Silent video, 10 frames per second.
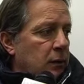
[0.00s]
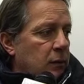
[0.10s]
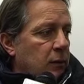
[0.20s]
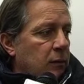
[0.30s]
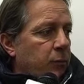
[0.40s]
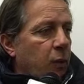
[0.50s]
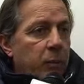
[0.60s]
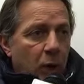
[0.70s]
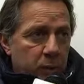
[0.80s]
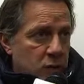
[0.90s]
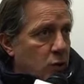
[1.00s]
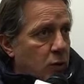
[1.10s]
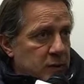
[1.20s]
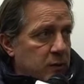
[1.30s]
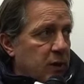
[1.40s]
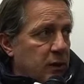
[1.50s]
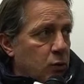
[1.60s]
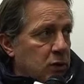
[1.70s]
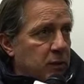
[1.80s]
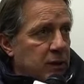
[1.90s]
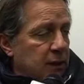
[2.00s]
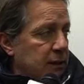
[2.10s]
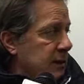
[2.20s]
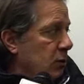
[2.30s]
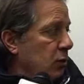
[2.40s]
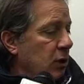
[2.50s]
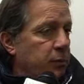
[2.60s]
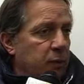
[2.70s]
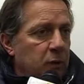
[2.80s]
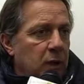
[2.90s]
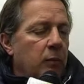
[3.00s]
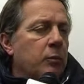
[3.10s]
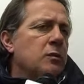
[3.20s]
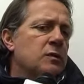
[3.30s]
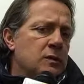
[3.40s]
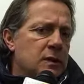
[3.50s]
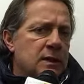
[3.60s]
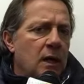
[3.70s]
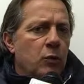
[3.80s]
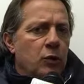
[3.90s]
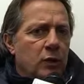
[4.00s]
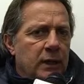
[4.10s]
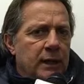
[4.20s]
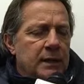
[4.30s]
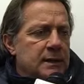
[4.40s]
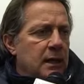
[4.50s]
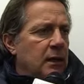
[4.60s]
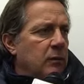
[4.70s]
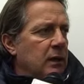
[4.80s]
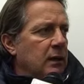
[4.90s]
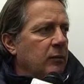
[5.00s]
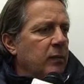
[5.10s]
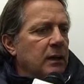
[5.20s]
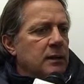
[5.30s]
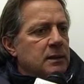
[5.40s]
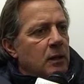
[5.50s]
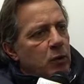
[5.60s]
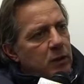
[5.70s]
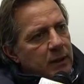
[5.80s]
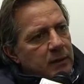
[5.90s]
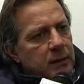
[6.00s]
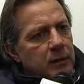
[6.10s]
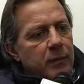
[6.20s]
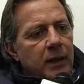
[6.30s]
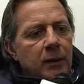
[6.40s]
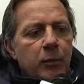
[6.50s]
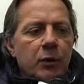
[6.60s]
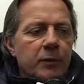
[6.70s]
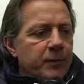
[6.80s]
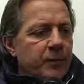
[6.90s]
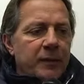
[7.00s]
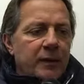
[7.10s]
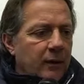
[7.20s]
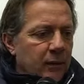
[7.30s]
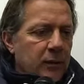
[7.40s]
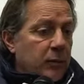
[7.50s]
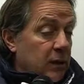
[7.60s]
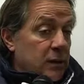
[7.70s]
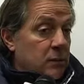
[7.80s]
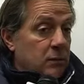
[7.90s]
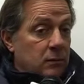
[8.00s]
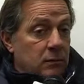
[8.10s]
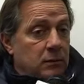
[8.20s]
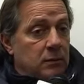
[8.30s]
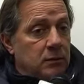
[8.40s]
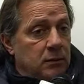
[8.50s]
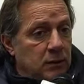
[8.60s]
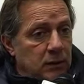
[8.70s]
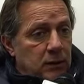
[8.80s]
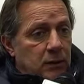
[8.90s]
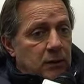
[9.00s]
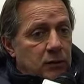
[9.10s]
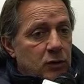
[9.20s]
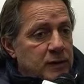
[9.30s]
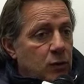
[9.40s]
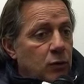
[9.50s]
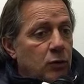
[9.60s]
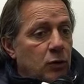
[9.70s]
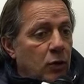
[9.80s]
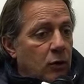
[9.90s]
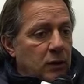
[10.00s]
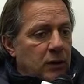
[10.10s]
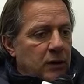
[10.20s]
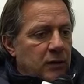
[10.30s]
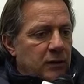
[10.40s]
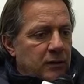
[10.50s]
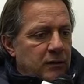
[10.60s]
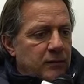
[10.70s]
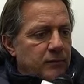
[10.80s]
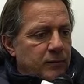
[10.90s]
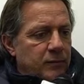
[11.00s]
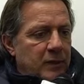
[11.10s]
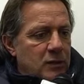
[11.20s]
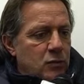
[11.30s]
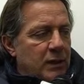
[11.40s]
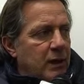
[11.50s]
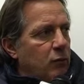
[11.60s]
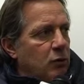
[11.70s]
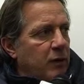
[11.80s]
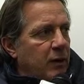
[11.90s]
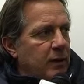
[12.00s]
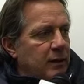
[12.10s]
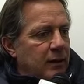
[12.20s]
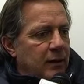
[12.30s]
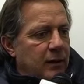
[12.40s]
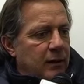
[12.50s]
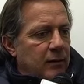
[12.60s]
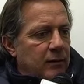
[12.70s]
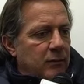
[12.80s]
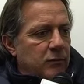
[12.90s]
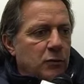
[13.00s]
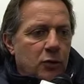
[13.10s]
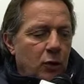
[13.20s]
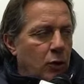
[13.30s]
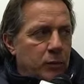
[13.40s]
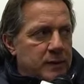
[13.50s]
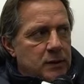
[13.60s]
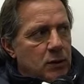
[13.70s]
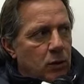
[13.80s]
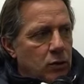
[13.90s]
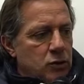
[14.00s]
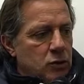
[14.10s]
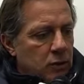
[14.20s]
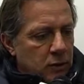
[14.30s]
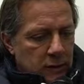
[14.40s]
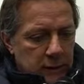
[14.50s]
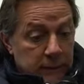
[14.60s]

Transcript: Eh, poi abbiamo preso gol, mi sembra, negli ultimi 30 secondi del primo tempo. Ci siamo riorganizzati mentalmente, siamo ripartiti bene. Poi, mh, mm, ribadisco, il secondo gol, eh, la squadra ha avuto veramente un crollo psicologico.